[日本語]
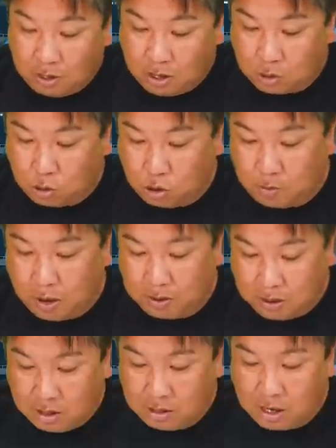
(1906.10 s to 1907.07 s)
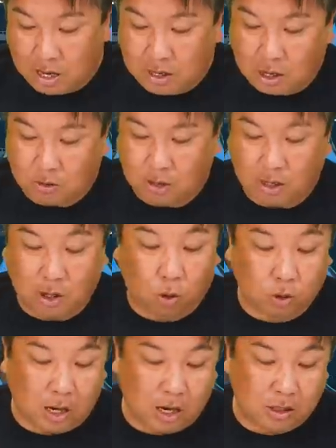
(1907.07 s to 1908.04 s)
ね、終盤に大逆転で
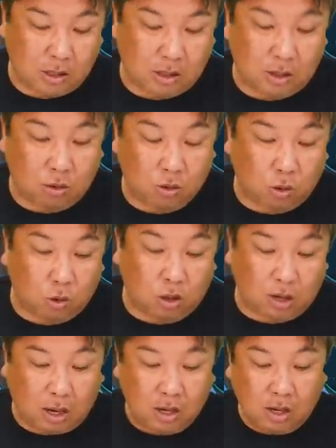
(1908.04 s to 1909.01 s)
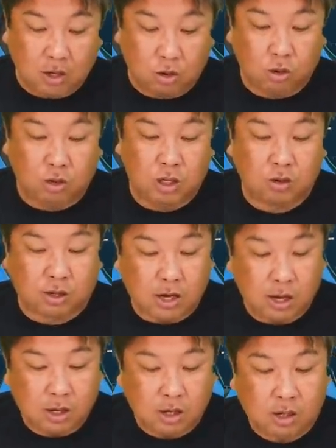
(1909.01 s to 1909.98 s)
5対1っていうところでは中日は
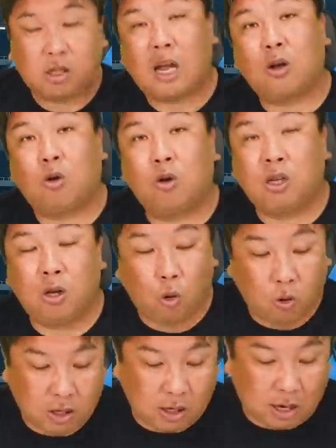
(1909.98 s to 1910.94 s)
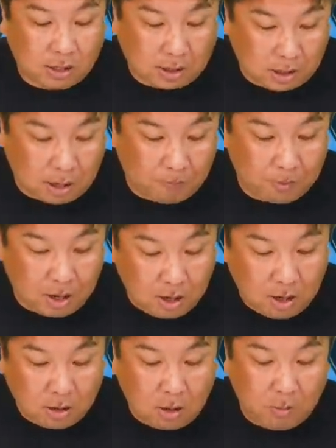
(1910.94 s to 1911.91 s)
ね最高に大きい勝ち方、
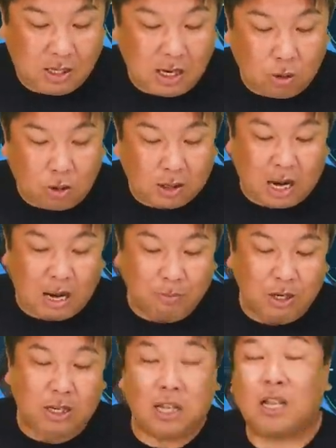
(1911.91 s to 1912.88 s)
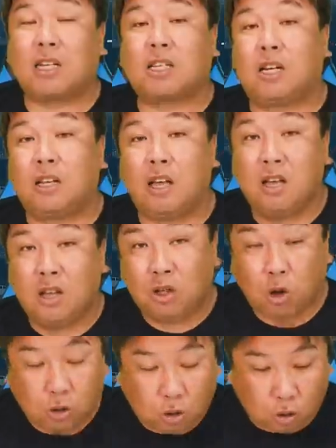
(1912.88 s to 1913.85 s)
ね、でビシエドがタイムリーで出したらね
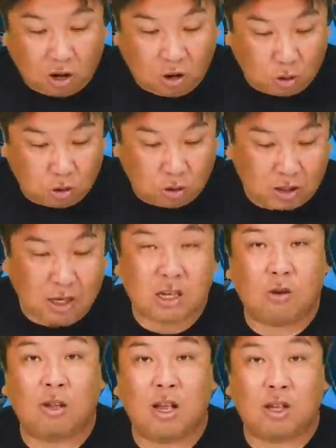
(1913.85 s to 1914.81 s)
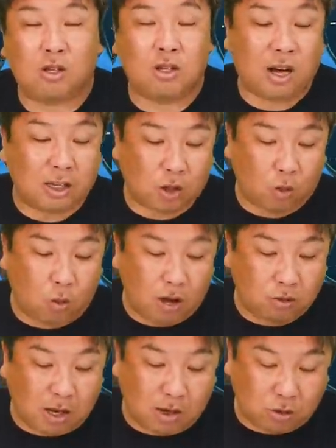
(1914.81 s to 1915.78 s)
ちょっとドラゴンズの打線はねつながって怖
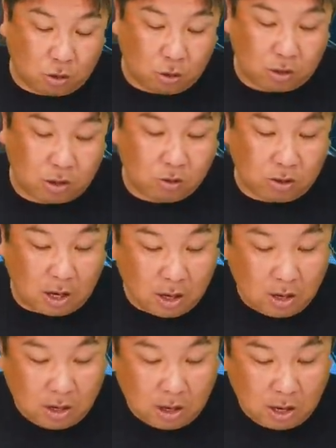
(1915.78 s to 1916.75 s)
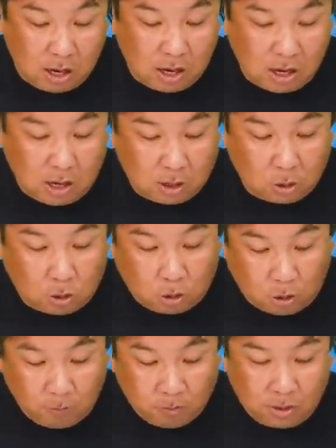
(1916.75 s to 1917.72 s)
くなるぞっていうね、えー、とこ
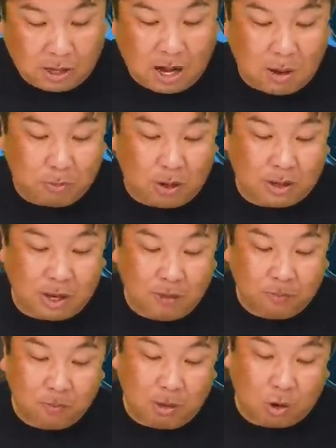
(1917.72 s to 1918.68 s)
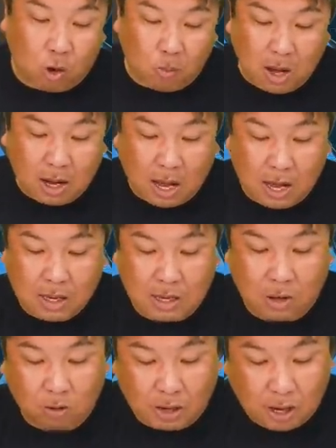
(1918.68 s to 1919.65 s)
ろでカーブはね、まあ、細かい
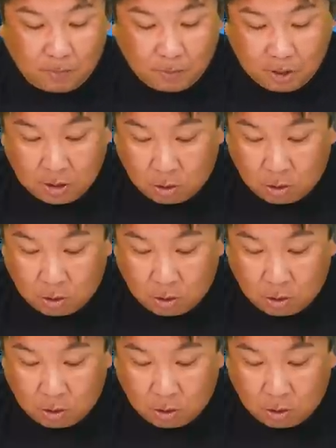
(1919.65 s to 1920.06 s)
けどね